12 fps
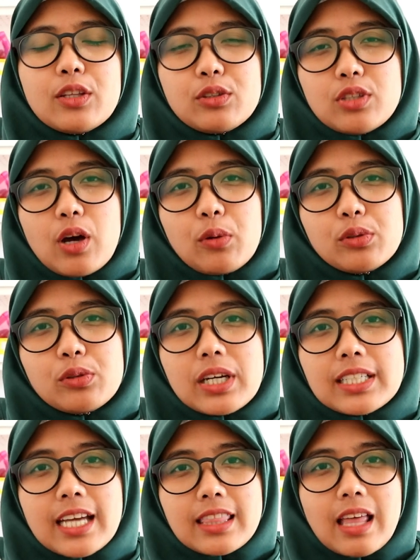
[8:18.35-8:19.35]
terus aku tuh
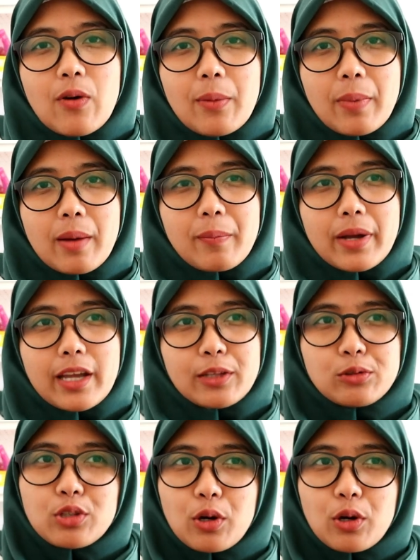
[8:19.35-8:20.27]
kan nggak tahu apa-apa ya terus